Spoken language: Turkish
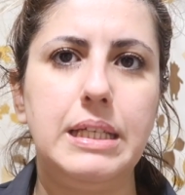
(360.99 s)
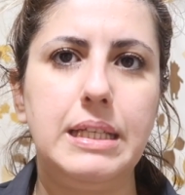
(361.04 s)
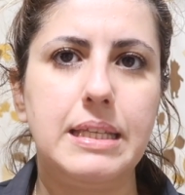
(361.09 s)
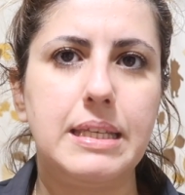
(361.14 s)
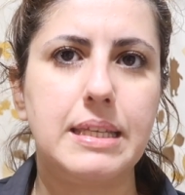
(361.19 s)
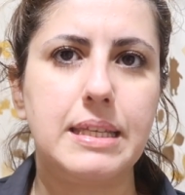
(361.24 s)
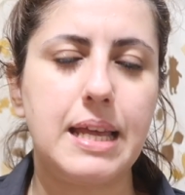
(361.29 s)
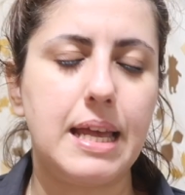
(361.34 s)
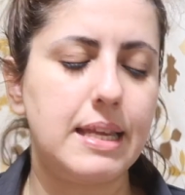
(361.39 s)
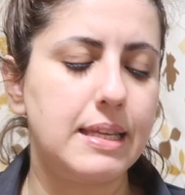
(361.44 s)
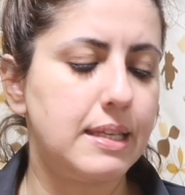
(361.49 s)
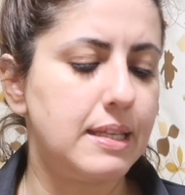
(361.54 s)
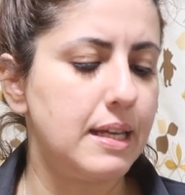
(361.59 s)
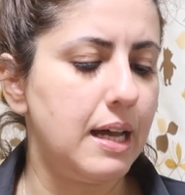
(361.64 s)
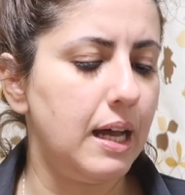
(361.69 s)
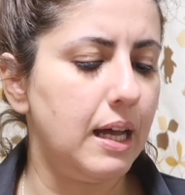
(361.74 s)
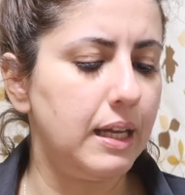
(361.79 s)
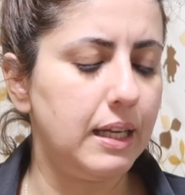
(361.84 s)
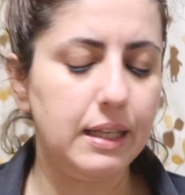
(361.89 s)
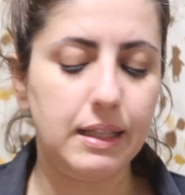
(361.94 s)

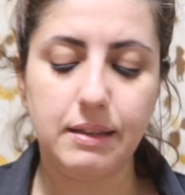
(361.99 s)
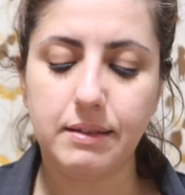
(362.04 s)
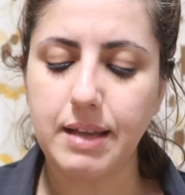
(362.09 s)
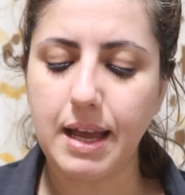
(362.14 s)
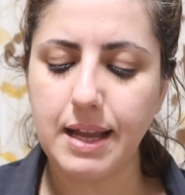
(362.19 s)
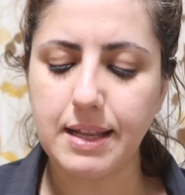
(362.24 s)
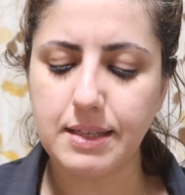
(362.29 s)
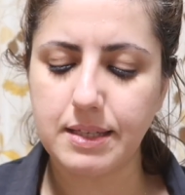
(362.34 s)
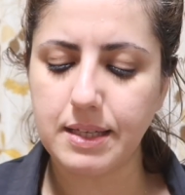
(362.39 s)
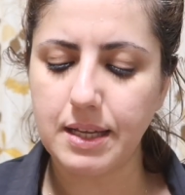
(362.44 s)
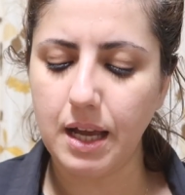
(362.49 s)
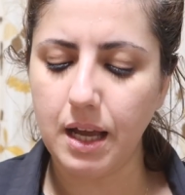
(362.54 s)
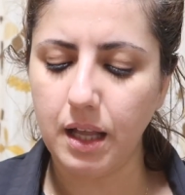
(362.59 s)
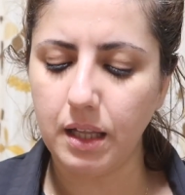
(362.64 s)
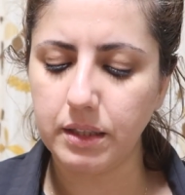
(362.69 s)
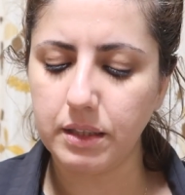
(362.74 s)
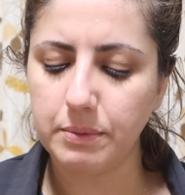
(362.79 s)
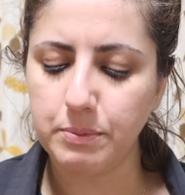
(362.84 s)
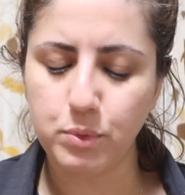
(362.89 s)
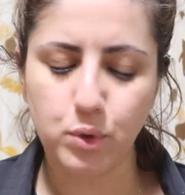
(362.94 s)
Intense, Intense
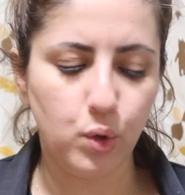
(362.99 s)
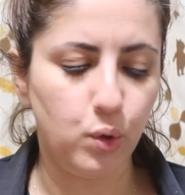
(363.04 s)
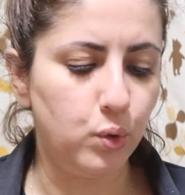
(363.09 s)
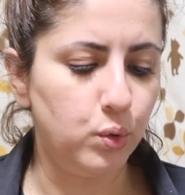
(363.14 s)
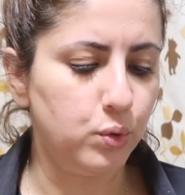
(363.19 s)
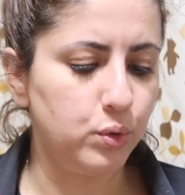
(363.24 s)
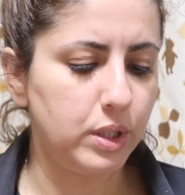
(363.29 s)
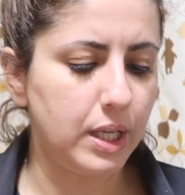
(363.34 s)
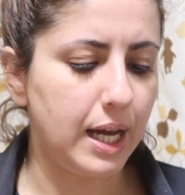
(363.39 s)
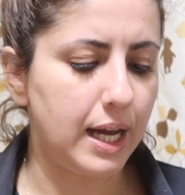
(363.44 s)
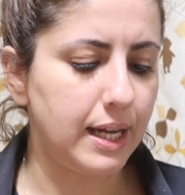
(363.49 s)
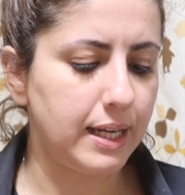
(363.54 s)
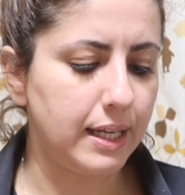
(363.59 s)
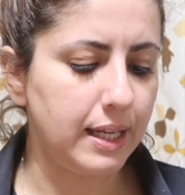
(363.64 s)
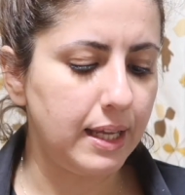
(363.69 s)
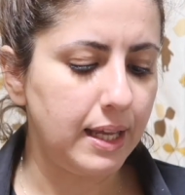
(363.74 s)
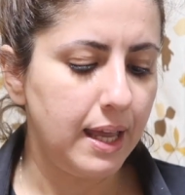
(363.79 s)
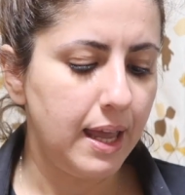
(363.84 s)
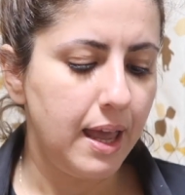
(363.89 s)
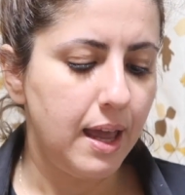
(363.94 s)
aldım yoğun
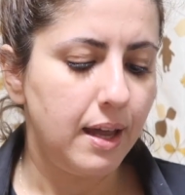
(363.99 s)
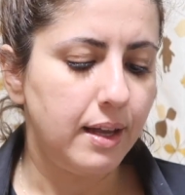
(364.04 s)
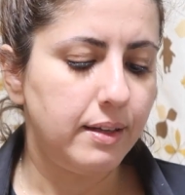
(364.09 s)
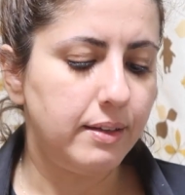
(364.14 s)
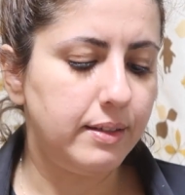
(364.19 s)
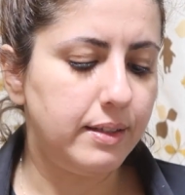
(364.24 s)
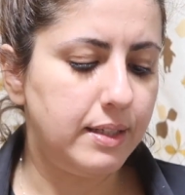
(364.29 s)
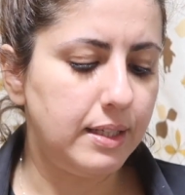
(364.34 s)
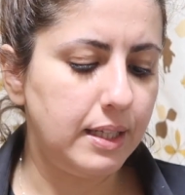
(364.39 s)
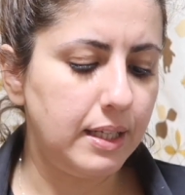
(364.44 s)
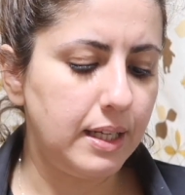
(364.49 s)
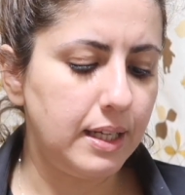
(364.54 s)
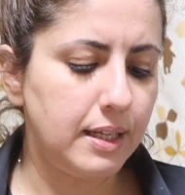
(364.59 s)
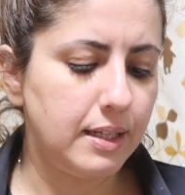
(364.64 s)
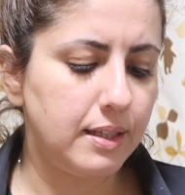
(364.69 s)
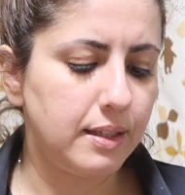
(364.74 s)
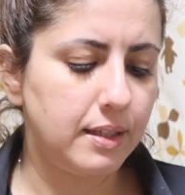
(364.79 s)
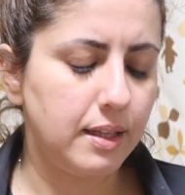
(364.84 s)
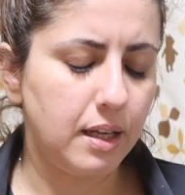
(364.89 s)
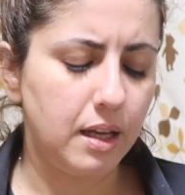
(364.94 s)
yani.
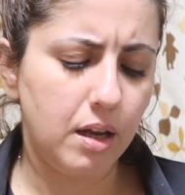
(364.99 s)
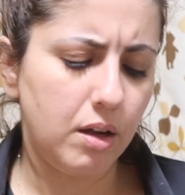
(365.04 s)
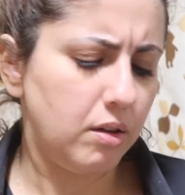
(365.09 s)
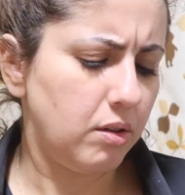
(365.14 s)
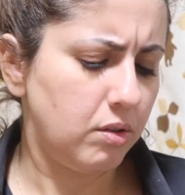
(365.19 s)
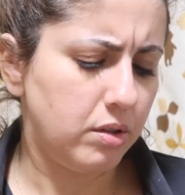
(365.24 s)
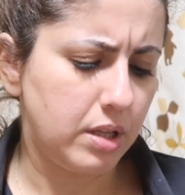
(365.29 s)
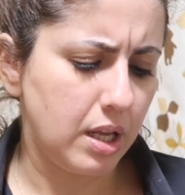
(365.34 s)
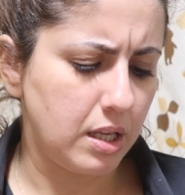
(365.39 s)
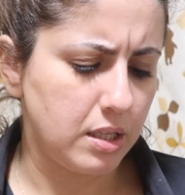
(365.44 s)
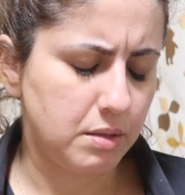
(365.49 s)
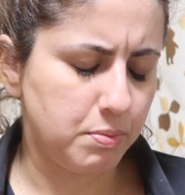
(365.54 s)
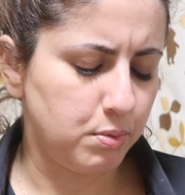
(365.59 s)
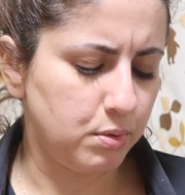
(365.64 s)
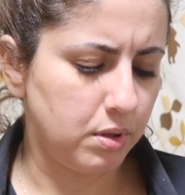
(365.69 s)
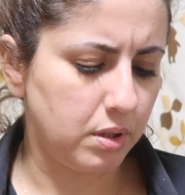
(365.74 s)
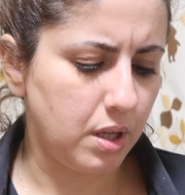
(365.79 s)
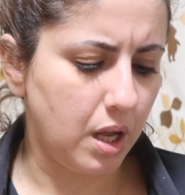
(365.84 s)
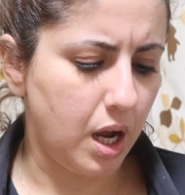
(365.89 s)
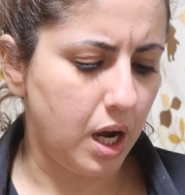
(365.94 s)
Diğeri de Intense
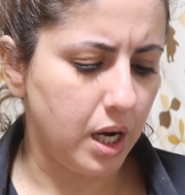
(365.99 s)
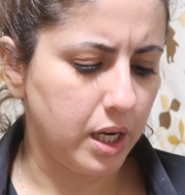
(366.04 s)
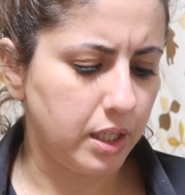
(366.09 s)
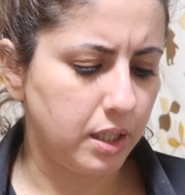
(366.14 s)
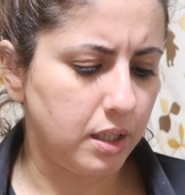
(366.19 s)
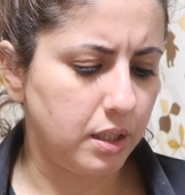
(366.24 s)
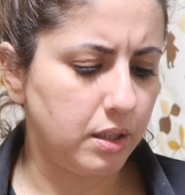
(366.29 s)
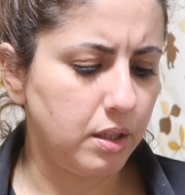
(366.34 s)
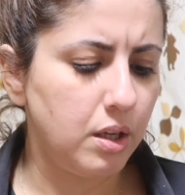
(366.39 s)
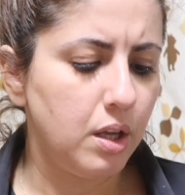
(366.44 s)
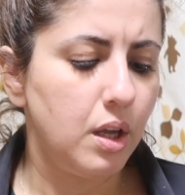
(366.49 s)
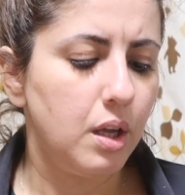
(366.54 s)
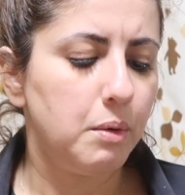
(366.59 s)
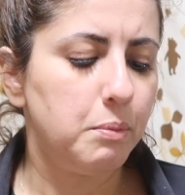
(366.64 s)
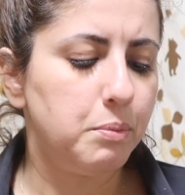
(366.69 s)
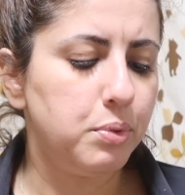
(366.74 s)
bunda da aynıydı.